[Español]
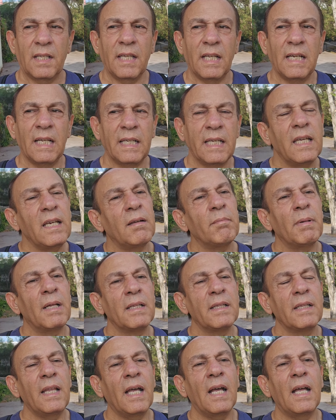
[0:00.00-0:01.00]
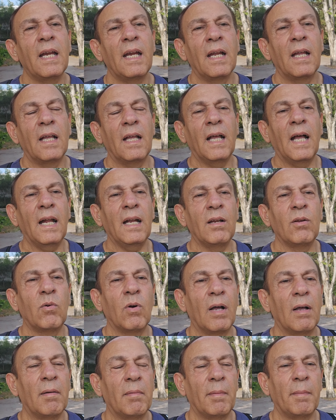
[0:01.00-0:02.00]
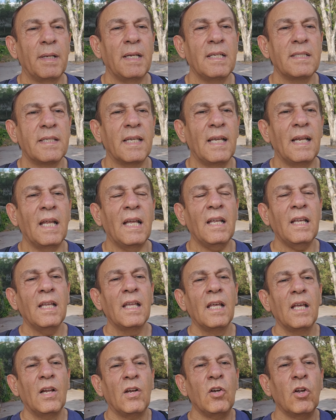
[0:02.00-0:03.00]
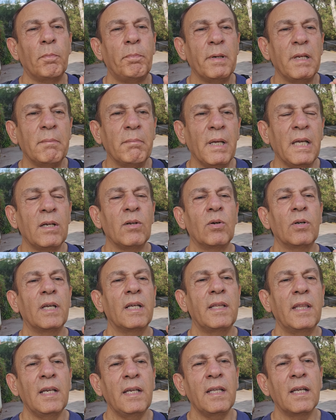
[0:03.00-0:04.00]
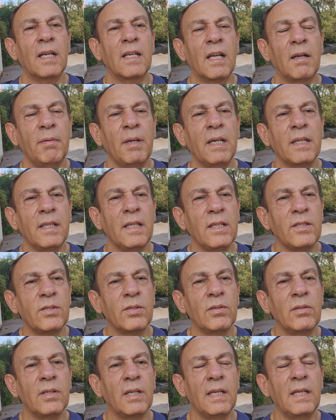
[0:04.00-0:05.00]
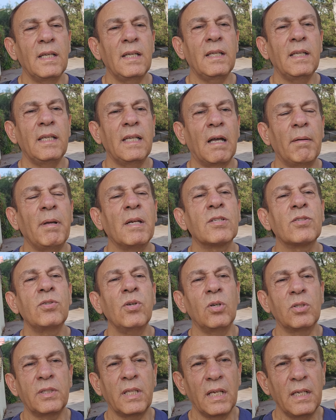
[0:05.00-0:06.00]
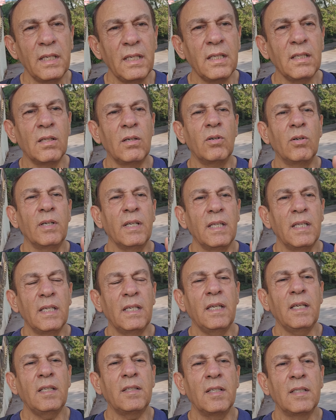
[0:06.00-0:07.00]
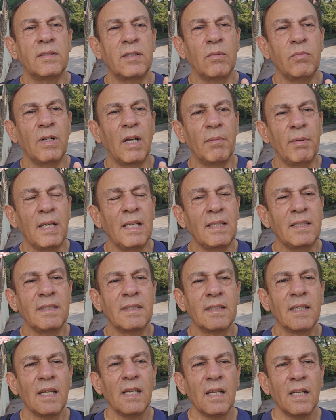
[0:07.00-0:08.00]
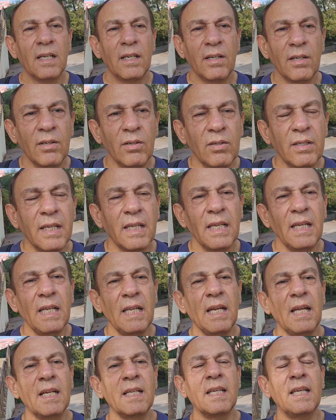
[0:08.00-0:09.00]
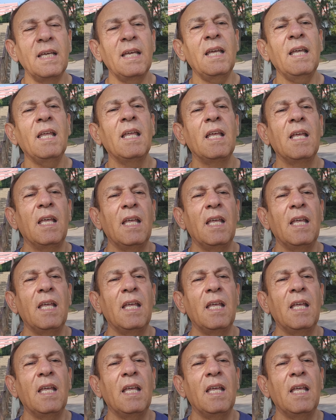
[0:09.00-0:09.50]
que le quiere mandar algo a Maricela lo primero que tenías que haber dicho eh, y haber sostenido lo que dijiste una vez, ¿no? que era que